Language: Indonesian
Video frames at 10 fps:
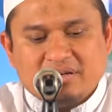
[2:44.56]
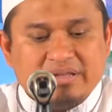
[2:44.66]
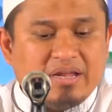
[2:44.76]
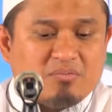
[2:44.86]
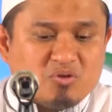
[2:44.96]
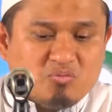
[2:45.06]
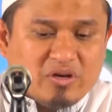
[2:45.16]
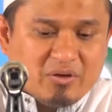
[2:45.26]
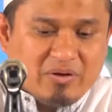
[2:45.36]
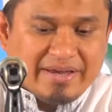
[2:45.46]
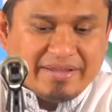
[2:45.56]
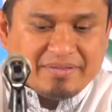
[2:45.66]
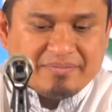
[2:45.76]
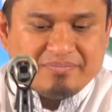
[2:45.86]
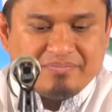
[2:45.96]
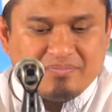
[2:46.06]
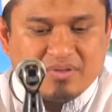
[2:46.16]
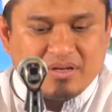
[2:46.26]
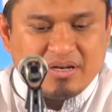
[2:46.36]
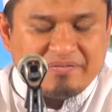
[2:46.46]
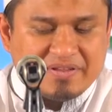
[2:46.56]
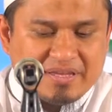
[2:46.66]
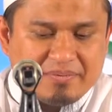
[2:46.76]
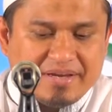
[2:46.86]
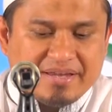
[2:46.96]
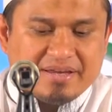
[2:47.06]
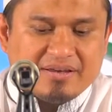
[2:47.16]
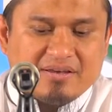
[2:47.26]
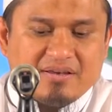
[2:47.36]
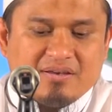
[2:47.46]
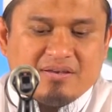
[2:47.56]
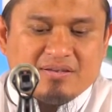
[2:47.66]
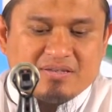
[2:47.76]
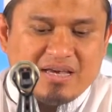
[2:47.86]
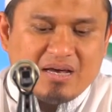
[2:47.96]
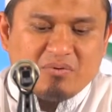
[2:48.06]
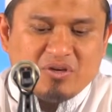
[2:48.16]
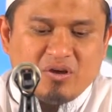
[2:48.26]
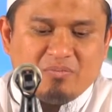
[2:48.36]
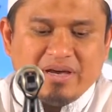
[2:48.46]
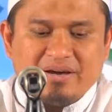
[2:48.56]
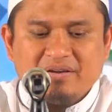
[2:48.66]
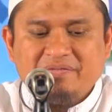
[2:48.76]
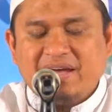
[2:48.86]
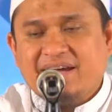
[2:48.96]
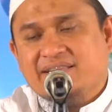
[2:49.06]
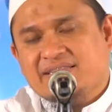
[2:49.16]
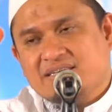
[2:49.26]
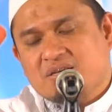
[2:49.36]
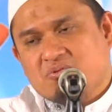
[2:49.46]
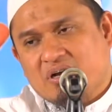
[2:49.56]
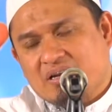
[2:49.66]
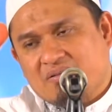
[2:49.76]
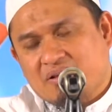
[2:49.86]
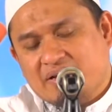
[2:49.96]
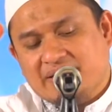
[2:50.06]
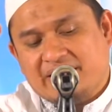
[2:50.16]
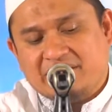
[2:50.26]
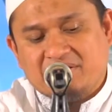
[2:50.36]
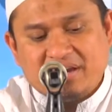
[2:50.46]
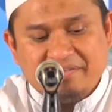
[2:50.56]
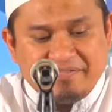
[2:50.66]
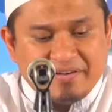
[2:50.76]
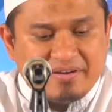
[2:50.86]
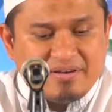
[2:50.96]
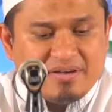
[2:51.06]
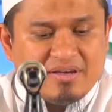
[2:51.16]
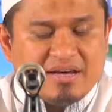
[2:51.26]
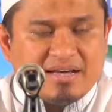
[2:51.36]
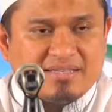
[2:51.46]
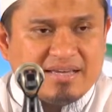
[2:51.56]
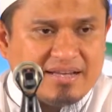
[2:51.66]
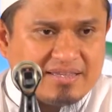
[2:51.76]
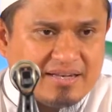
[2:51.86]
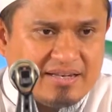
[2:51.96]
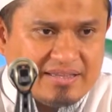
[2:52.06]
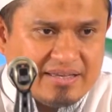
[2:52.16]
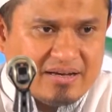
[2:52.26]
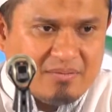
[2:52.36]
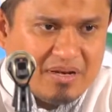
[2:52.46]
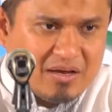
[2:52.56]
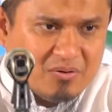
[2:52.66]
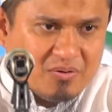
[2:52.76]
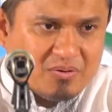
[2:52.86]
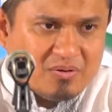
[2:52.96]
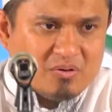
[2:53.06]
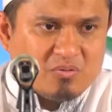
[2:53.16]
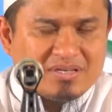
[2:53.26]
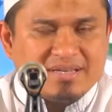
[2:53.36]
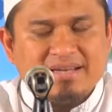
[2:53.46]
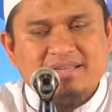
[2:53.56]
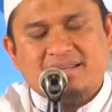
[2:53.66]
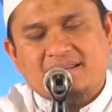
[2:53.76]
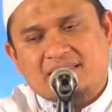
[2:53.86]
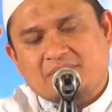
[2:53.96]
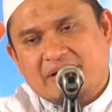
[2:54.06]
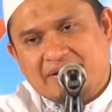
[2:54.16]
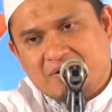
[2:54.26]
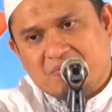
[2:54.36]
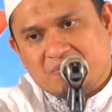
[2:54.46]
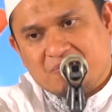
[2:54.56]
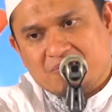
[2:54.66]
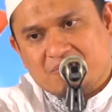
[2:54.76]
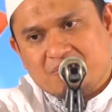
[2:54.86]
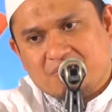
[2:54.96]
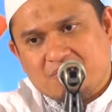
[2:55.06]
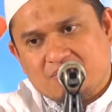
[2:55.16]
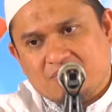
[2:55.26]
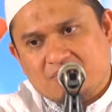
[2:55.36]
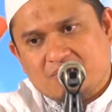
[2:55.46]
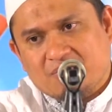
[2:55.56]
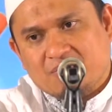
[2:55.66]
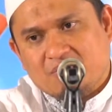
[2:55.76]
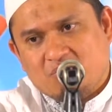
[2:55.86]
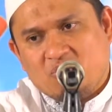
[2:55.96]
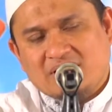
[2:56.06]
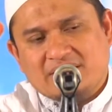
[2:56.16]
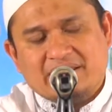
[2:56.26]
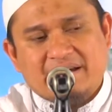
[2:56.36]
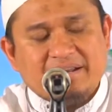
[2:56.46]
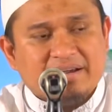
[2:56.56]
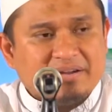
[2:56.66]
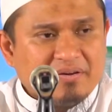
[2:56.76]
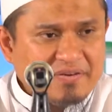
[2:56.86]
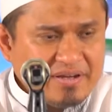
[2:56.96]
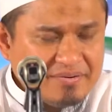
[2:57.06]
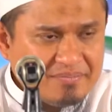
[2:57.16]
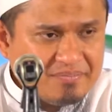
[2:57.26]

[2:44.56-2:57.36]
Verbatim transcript: Di dalam sebuah riwayat lafadznya begini. siamu yaumi Arafah ahtasibu 'ala Allahi ayyukaffira as-sanata allati qablahu was sanata allati ba'dahu puasa di hari Arafah,